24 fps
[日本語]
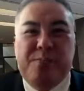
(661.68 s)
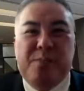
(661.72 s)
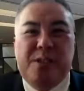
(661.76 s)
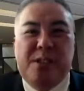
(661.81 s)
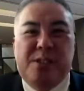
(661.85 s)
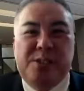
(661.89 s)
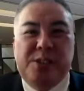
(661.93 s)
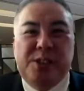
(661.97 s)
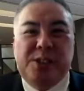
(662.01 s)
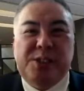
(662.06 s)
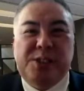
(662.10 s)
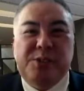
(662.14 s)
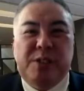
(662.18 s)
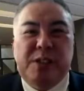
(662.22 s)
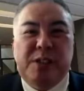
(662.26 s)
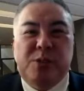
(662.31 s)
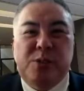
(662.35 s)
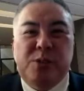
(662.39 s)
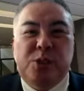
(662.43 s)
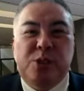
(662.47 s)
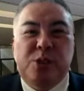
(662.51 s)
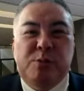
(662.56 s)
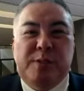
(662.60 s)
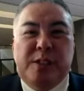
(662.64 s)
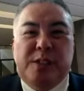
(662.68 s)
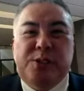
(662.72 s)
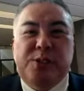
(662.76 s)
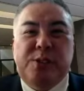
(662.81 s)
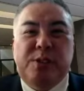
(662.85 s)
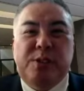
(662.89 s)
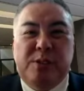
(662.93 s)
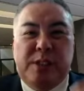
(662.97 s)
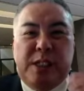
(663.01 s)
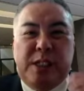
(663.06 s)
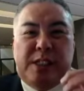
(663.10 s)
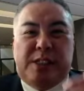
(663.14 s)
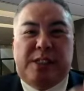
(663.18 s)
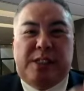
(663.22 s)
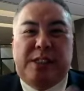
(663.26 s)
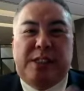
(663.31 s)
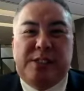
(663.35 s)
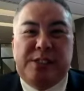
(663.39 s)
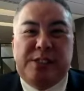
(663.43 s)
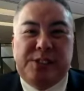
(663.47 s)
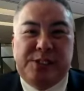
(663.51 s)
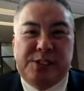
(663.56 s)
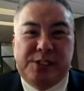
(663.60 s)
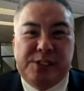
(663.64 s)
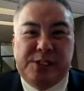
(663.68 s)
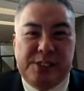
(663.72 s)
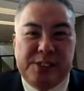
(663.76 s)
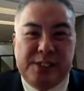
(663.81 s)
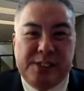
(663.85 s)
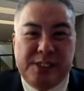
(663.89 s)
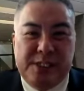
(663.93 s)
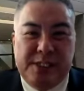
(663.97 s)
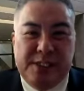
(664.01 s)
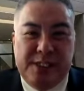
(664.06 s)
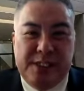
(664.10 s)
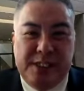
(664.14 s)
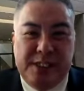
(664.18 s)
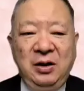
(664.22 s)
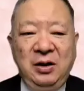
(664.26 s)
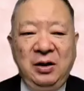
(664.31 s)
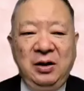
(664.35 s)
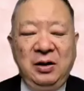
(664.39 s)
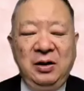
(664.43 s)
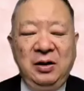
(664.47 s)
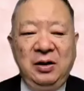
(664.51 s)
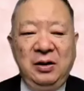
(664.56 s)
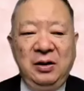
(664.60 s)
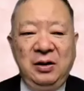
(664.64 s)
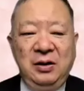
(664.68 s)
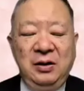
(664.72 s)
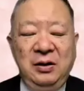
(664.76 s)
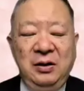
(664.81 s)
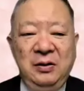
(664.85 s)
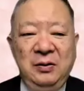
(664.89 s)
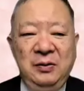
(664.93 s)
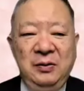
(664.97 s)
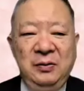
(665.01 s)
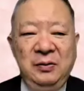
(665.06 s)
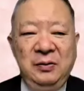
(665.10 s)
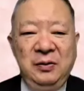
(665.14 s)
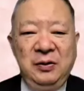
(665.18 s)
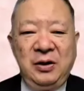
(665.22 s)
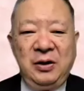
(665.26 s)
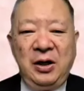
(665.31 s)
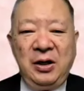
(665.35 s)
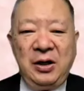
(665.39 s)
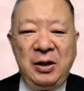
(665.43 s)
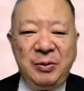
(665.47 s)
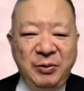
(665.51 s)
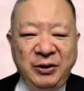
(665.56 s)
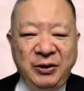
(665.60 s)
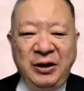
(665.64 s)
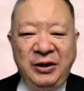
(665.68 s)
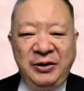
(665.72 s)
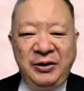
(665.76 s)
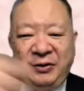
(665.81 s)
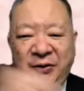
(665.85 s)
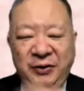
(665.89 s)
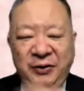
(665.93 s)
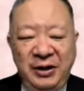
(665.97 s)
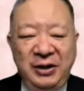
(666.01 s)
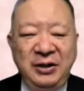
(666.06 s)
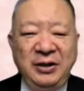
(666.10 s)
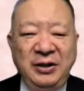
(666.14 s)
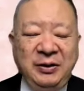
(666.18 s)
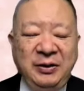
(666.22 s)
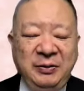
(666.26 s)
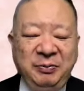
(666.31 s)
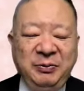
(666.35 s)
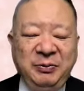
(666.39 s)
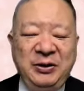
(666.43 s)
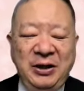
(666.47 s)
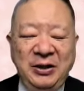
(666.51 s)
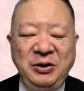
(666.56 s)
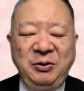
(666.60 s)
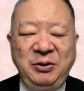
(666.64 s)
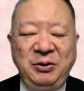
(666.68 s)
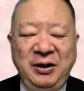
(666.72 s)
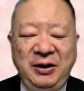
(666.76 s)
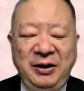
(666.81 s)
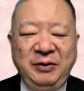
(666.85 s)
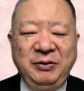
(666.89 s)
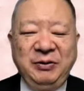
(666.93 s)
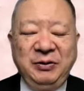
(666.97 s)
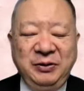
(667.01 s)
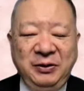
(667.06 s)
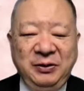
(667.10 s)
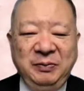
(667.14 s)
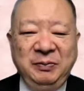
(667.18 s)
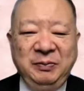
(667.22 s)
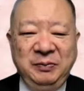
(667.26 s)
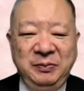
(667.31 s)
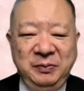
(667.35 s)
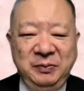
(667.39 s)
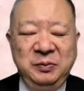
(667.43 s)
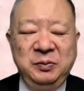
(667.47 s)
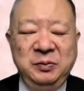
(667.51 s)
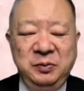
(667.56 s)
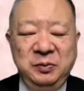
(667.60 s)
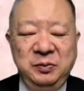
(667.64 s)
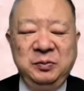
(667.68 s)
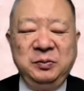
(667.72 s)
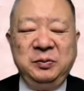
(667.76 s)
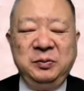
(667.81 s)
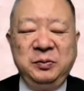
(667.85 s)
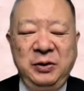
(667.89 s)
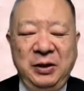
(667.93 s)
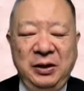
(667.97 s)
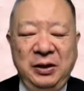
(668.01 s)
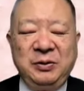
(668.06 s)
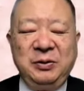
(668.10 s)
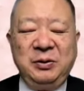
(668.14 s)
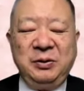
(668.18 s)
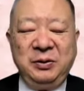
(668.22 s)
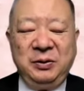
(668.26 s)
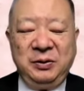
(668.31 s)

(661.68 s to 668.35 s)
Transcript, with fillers: 実は吉喜はそれを狙ったんです。うん、はあはあ。空振りですよね、薩長から。慶喜は